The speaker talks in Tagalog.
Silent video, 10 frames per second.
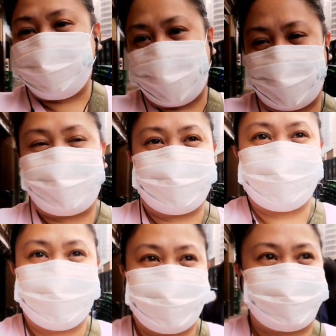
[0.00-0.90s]
ba
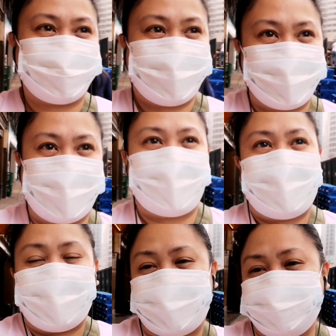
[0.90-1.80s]

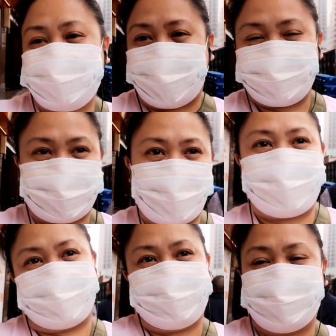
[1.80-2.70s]
ang
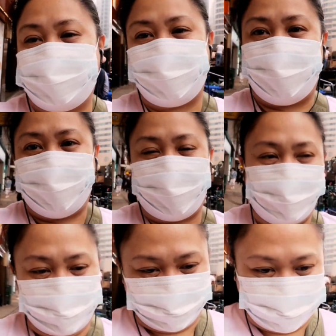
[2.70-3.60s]
sentral ng Hong
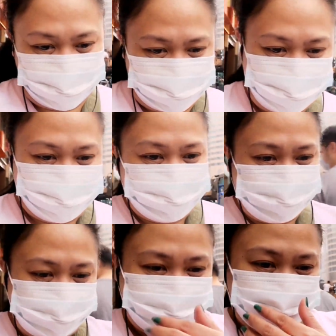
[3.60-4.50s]
Kong?
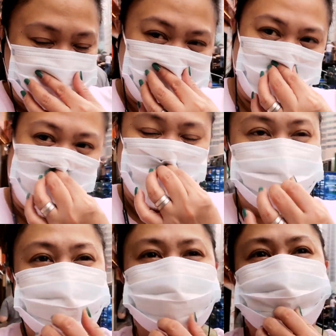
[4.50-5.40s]
'Di ba?
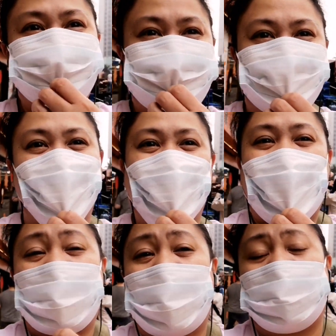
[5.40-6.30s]

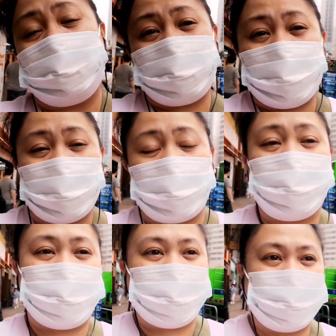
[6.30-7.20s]
Alam
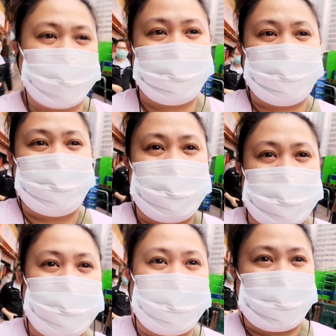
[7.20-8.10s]
ko
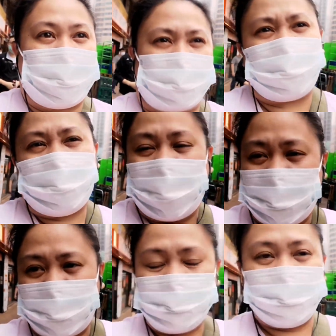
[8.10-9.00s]
hindi ko
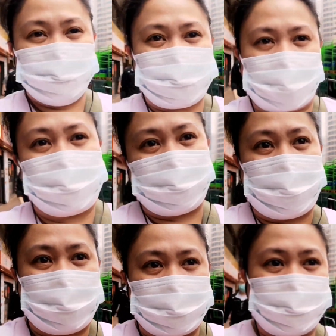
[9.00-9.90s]
alam kung saan
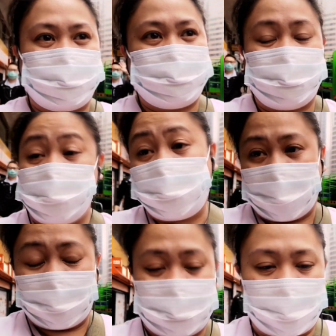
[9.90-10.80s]
kang
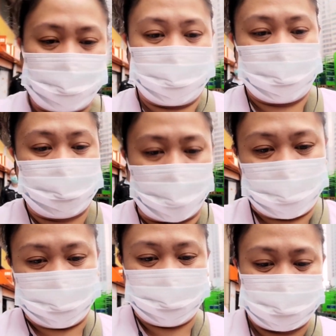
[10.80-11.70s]
lugar nakapagtrabaho dito